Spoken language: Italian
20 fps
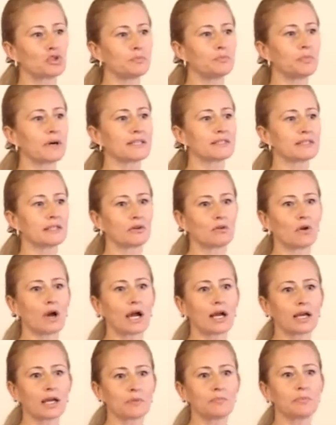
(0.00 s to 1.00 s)
ci passano
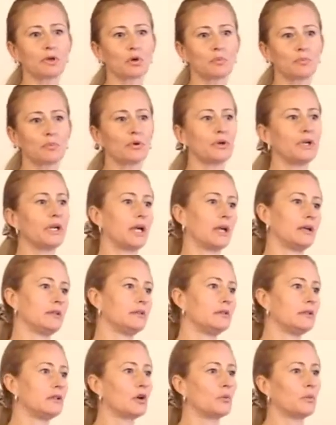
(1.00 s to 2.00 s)
anche però poi
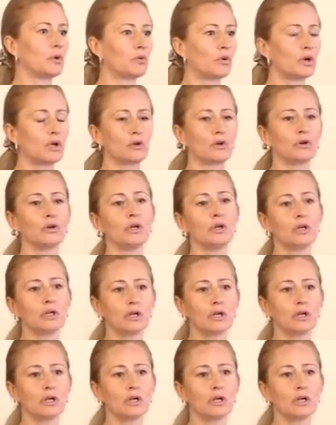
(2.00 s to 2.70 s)
enti come quello